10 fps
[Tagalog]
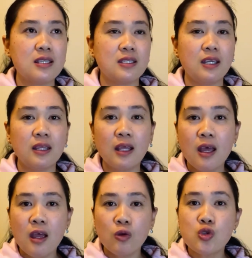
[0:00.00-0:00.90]
as in
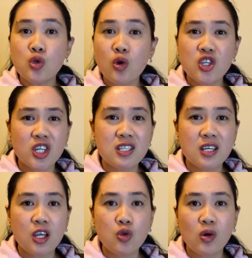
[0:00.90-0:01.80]
gusto ko i-share sa
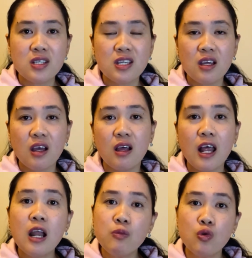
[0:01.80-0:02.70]
inyo kasi
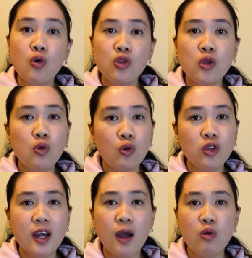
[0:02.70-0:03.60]
alam nyo, noon nanonood
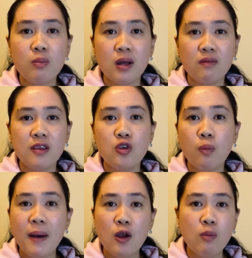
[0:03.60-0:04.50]
din ako ng mga video
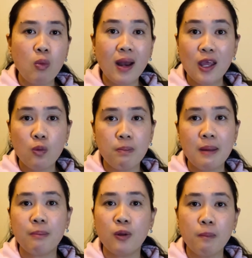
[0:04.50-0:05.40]
paano mawala yung
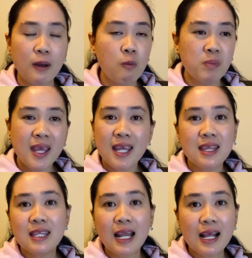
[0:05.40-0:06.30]
pimple pero
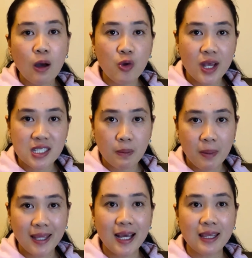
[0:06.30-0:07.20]
hindi talaga ako yung sa
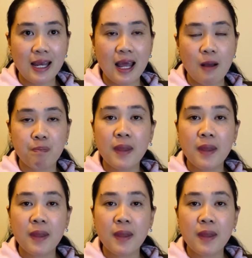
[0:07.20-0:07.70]
product nila.